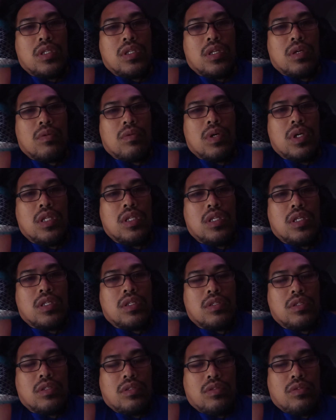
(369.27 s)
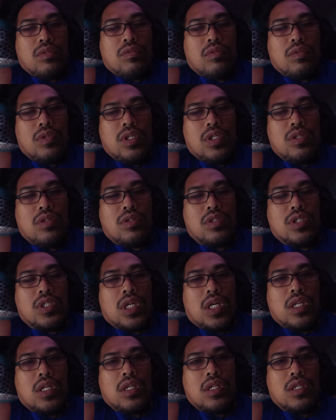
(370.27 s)
the one that doing your
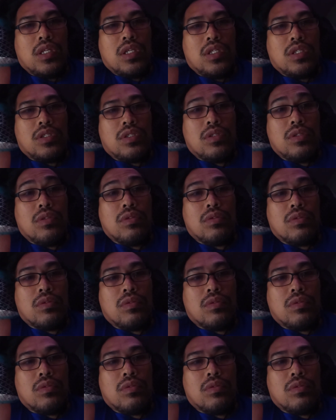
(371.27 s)
channel is you.